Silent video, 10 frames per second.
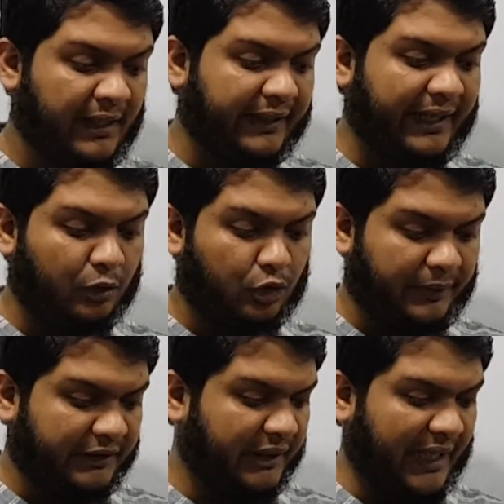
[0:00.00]
খেয়াল করবেন
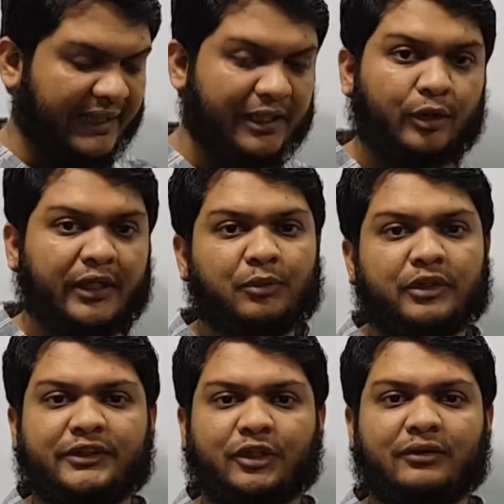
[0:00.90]
যে একই অঙ্কের
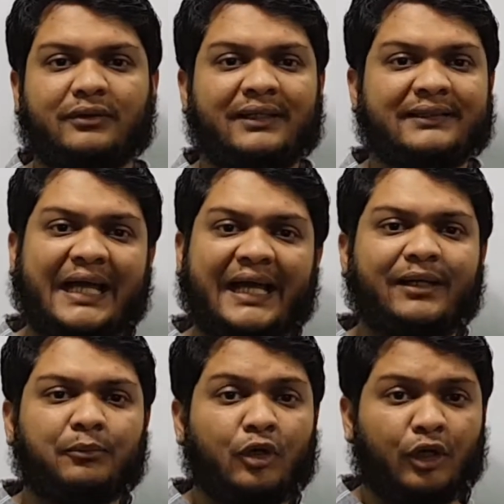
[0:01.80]
মধ্যে যখন সাইন
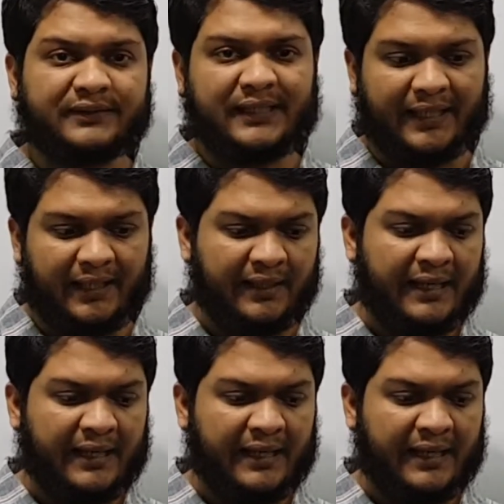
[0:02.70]
এবং কস থাকে